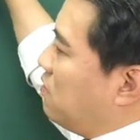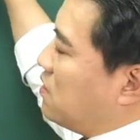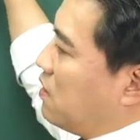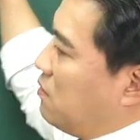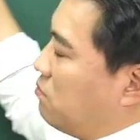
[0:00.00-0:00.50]

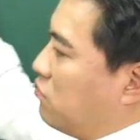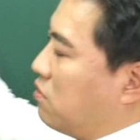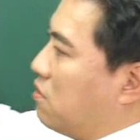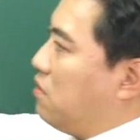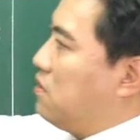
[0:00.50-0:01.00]
현재
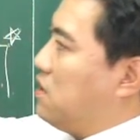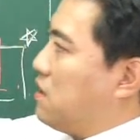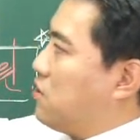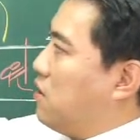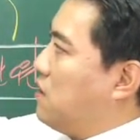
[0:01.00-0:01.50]
물건이
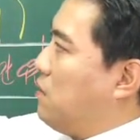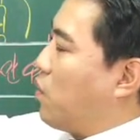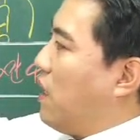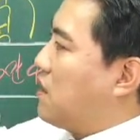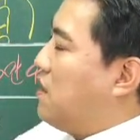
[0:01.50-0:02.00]
이제
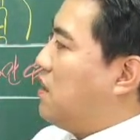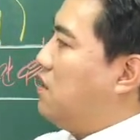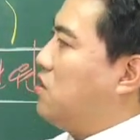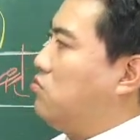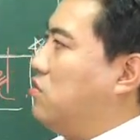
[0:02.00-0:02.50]
전남
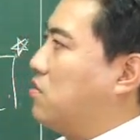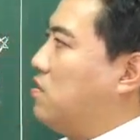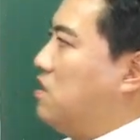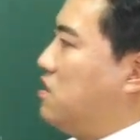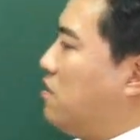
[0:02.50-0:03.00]
광양에 있는
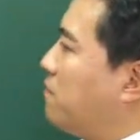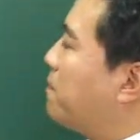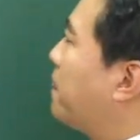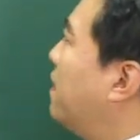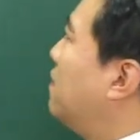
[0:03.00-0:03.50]
물건이죠.
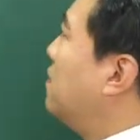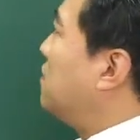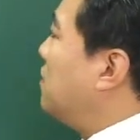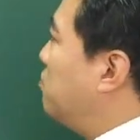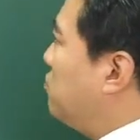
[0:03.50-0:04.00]

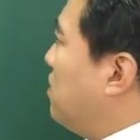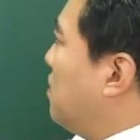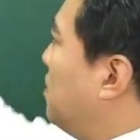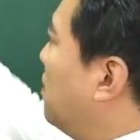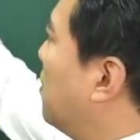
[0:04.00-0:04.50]

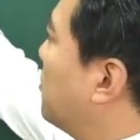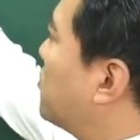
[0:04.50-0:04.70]
이분이